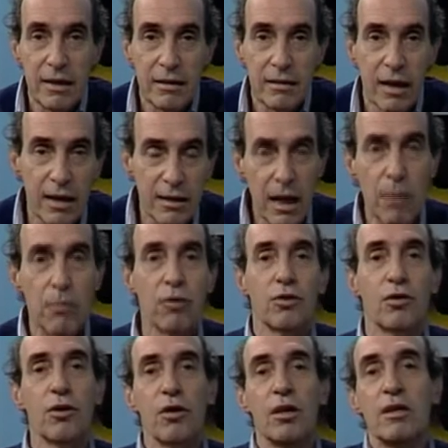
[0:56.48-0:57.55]
tratamos
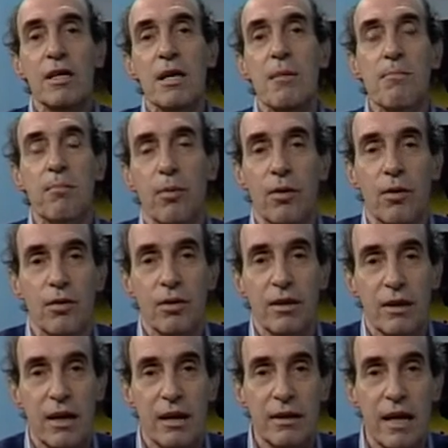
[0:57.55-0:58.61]
todo el tiempo
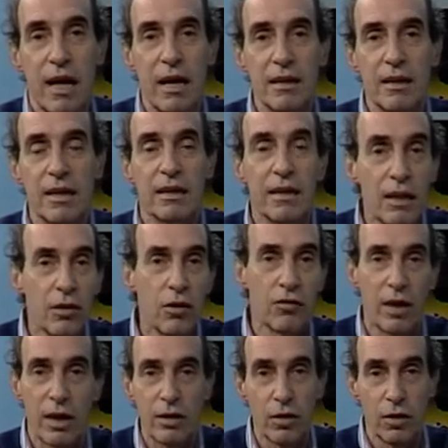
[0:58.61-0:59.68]
de traer
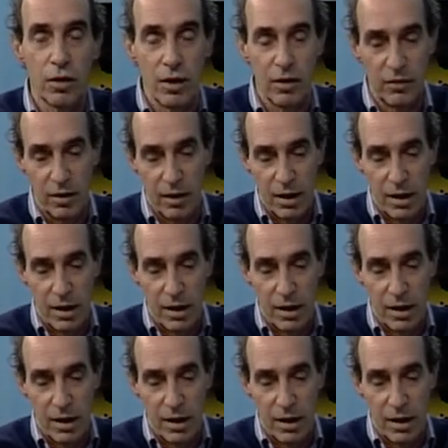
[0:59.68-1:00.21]
distintos actores